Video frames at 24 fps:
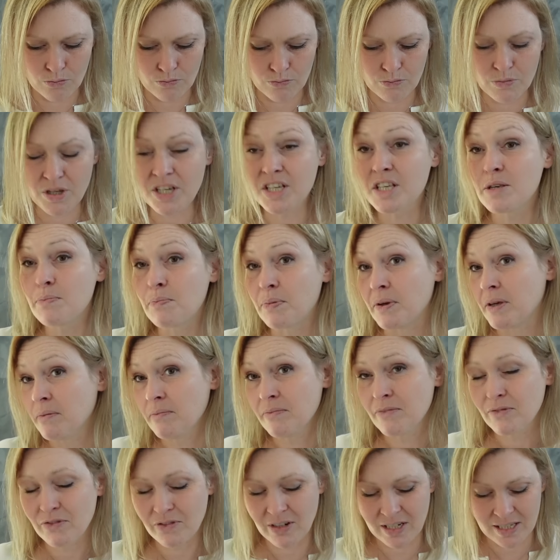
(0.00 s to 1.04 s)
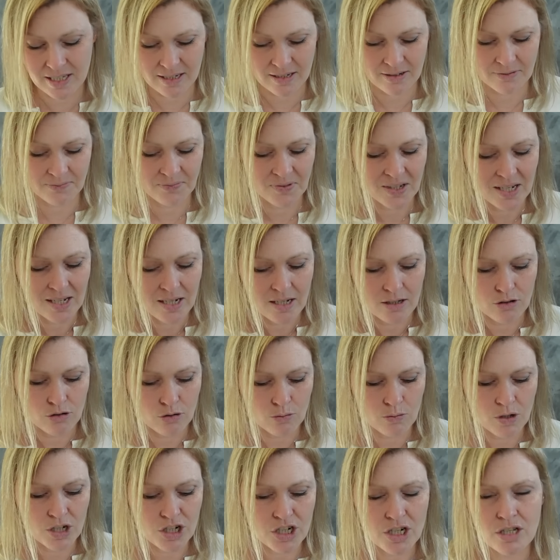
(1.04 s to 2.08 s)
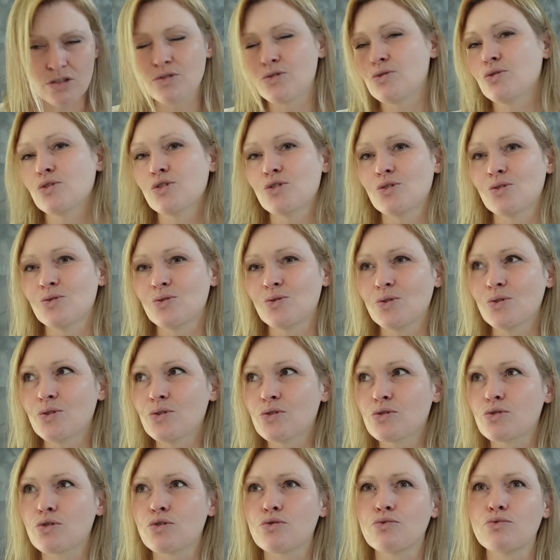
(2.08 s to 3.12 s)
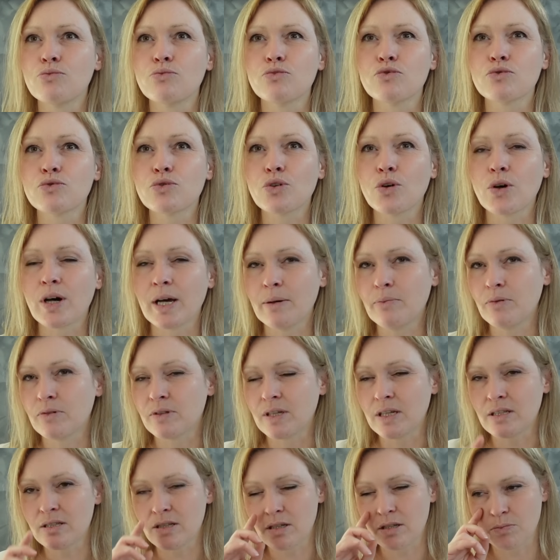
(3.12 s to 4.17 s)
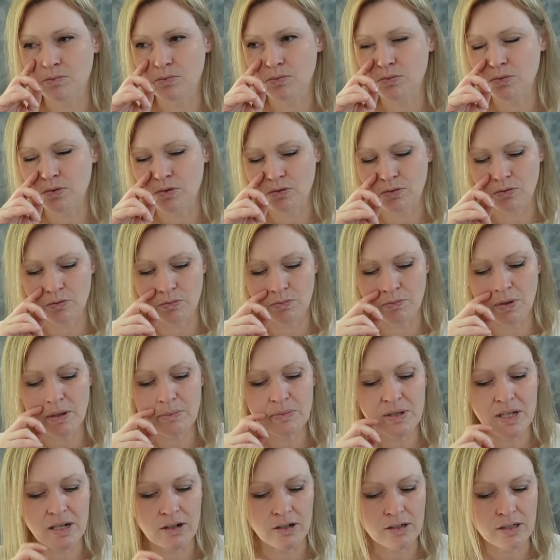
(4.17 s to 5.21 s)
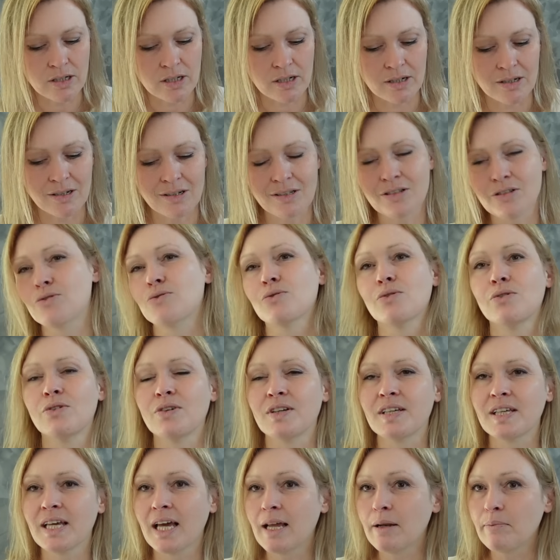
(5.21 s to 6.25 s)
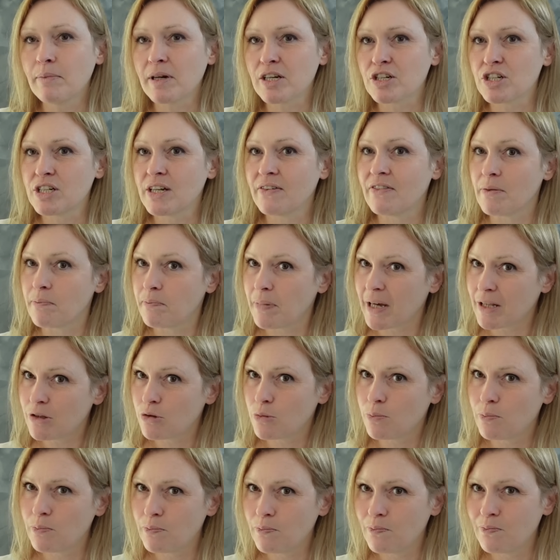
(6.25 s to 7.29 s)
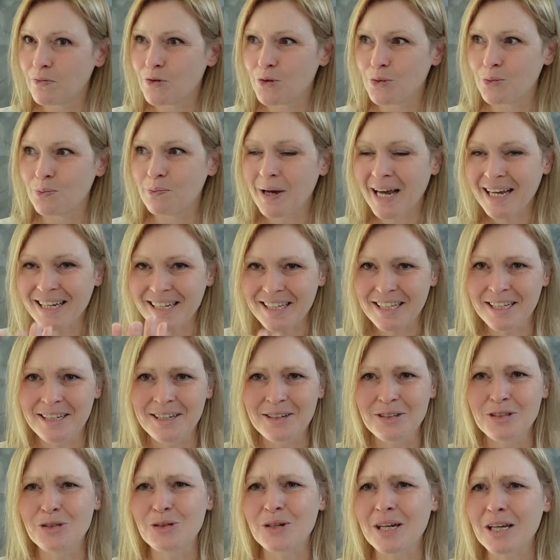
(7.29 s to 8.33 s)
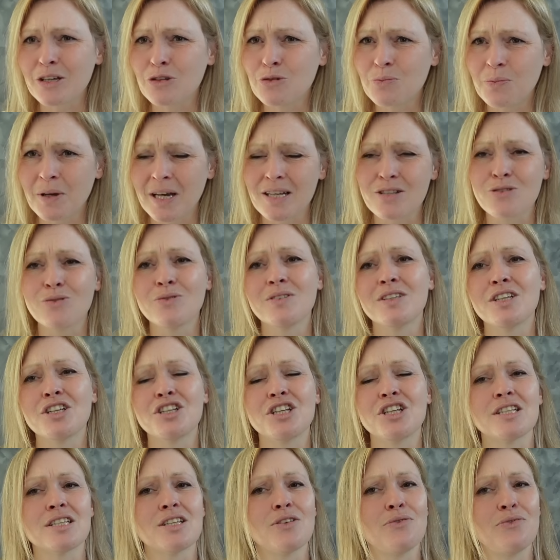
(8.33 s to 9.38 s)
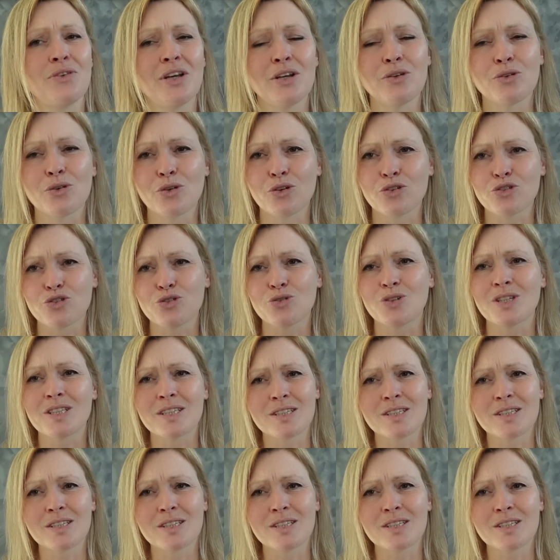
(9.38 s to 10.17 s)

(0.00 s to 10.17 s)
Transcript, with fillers: m'équiper, on va dire. Donc moi j'ai une surjeteuse que je vous montrerai peut-être, c'est une, babylock baby lock hein, sur lequel ben, je n'avais pas de, bac de récupération de déchets, ce qui fait que quand je,